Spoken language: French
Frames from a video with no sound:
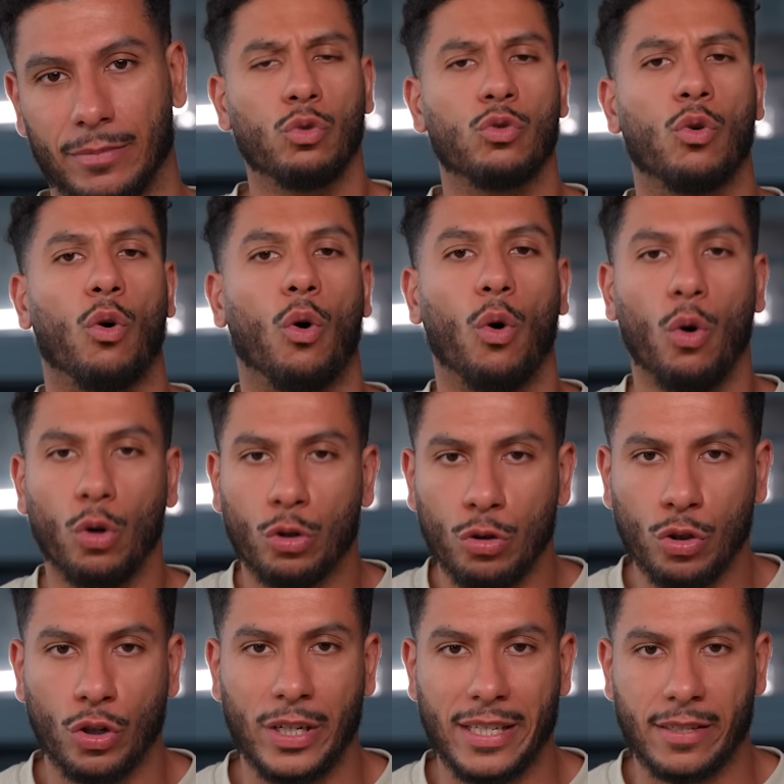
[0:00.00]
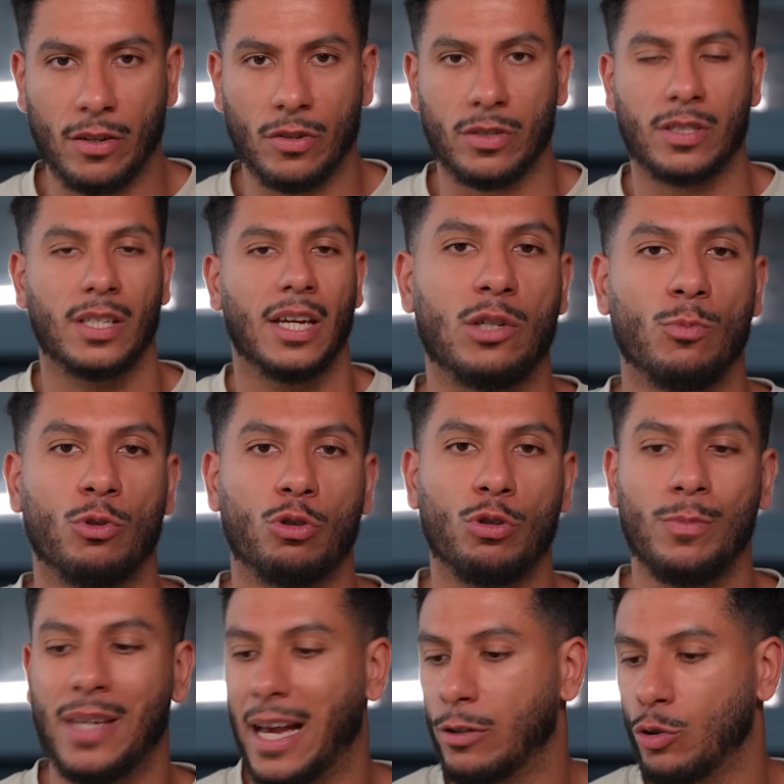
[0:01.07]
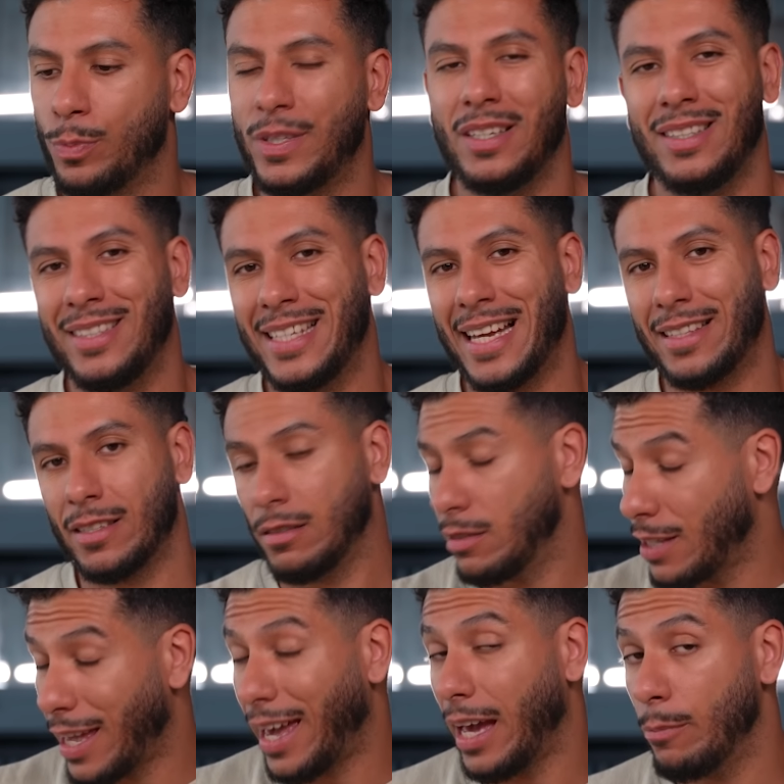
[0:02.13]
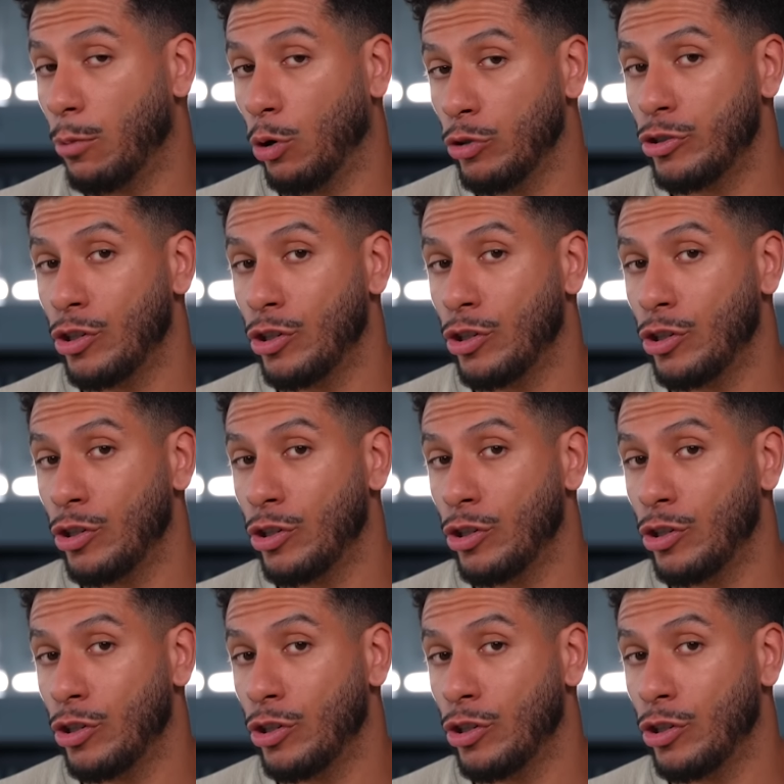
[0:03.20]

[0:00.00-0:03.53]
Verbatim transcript: Toujours aucune connaissance et je me suis mis à adopter une diète très bro